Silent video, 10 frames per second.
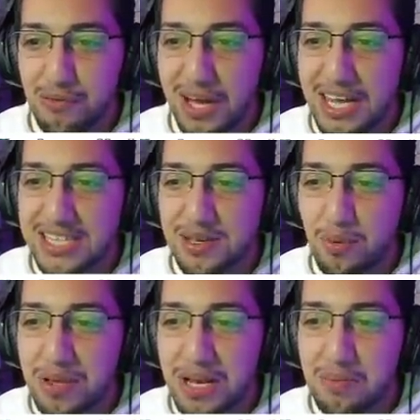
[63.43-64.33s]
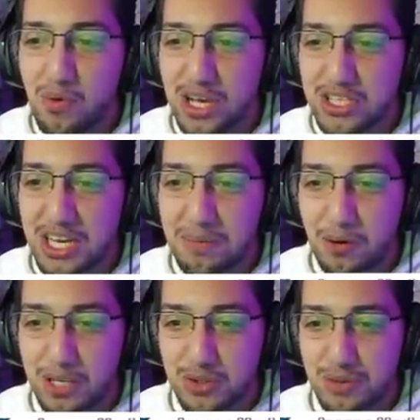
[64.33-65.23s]
فاحنا هنسيبهم يلموا عشان
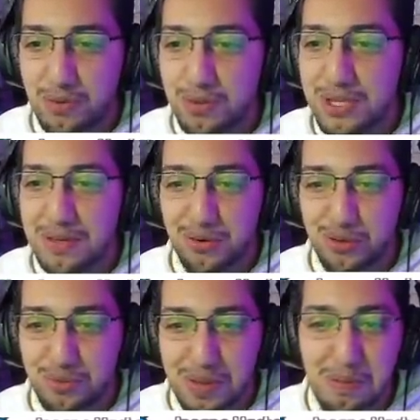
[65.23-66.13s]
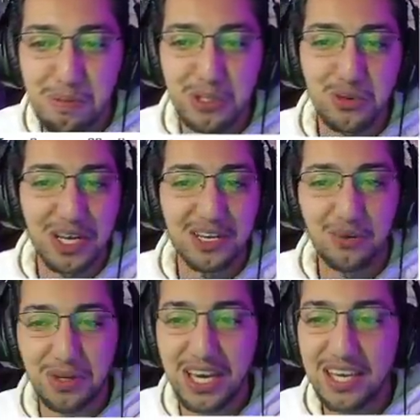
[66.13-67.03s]
يجمعوا لنا شويه فلوس زي ما انت كنت بتعمل من شويه
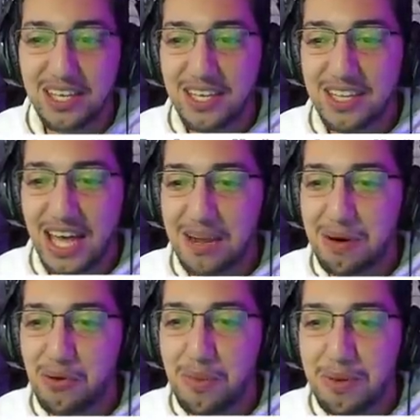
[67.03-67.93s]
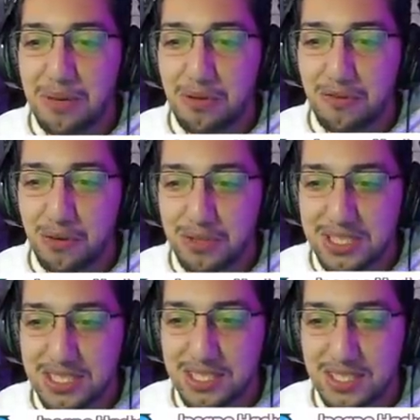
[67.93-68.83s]
اوكي تعالى بقى هما بيلموا
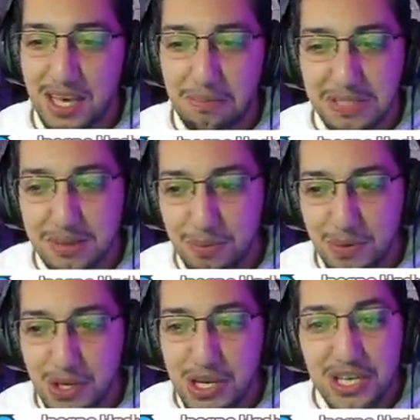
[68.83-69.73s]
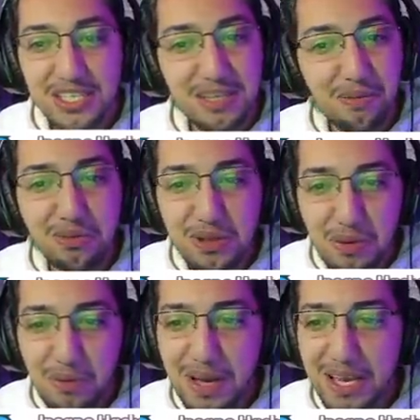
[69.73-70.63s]
الفلوس يا عم يلا وليا سيبهم
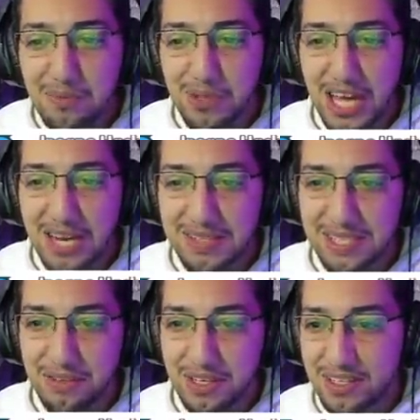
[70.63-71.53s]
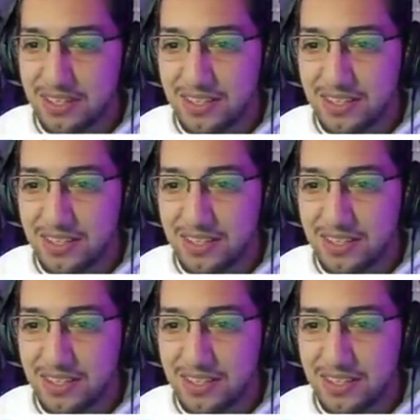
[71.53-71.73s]
سيبهم هما يلموا تعالى ما بتلمش